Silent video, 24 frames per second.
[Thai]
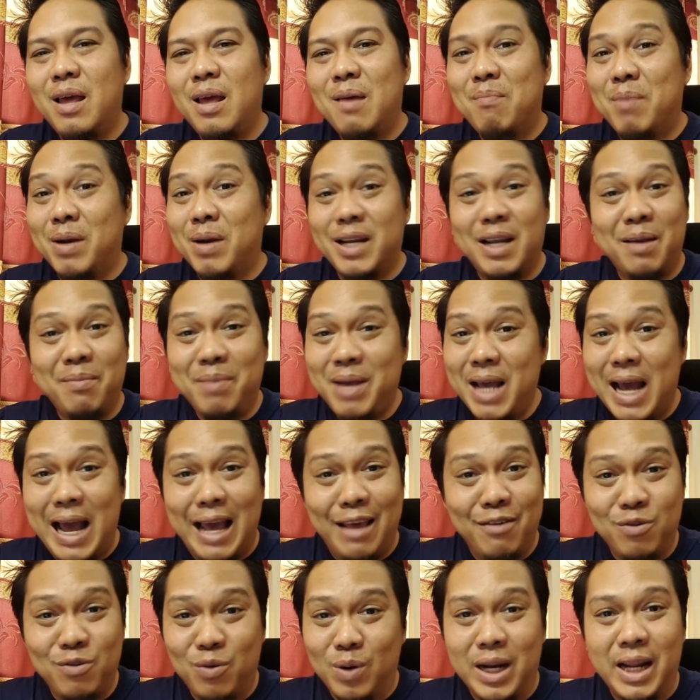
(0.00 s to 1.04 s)
มันยังไม่หาย
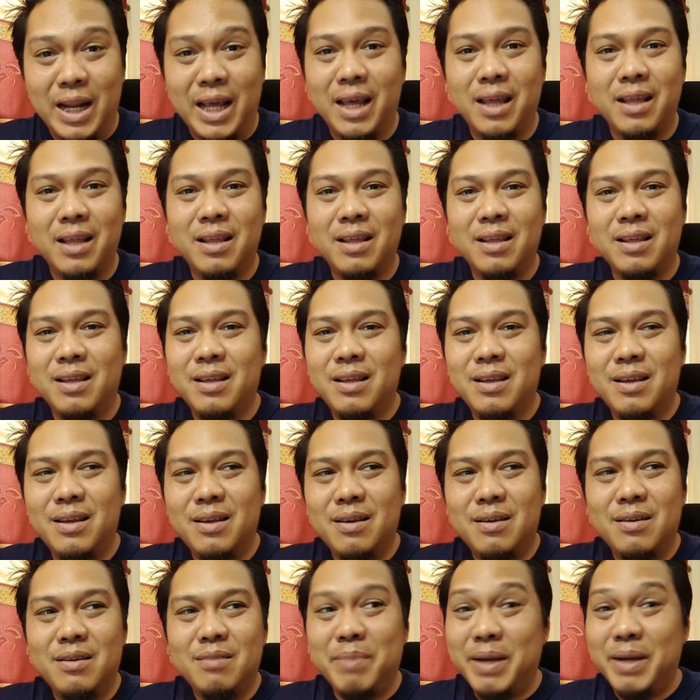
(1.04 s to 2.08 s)
ซนเลย
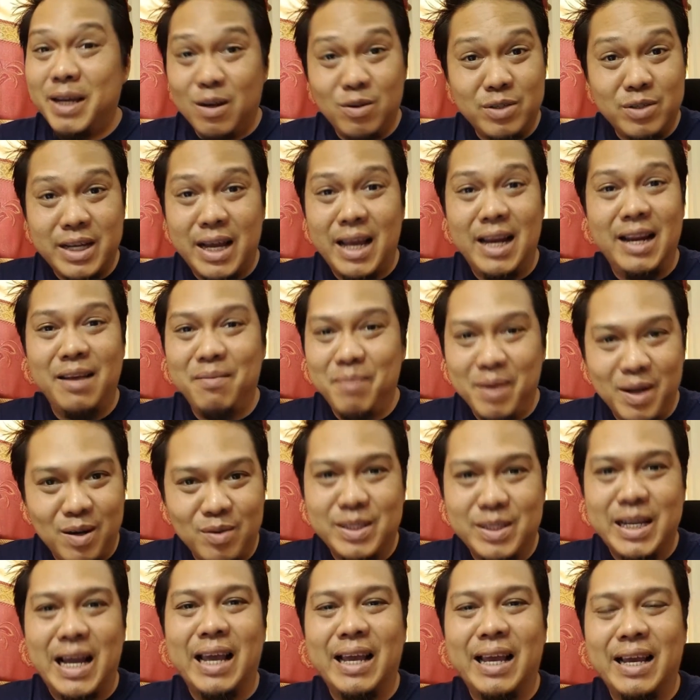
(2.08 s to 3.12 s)
ไม่เข้าใจเลยไม่เข้า
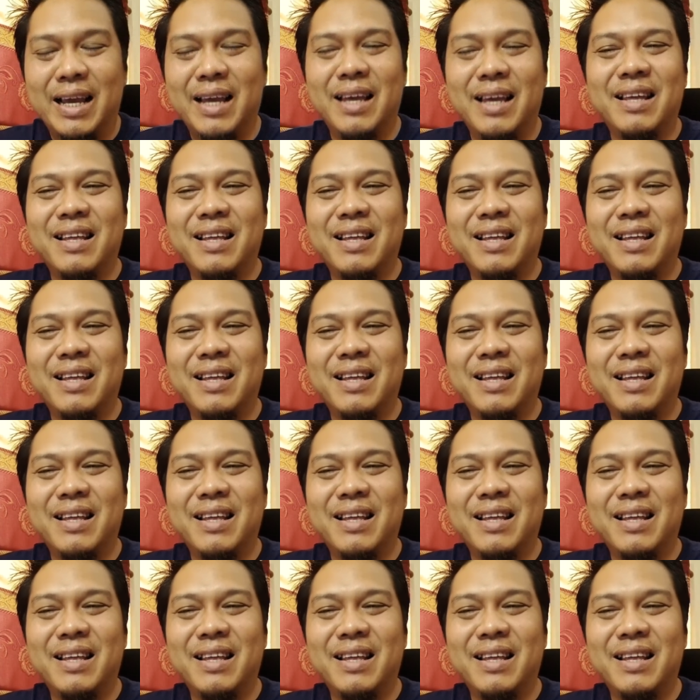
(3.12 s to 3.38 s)
ใจไง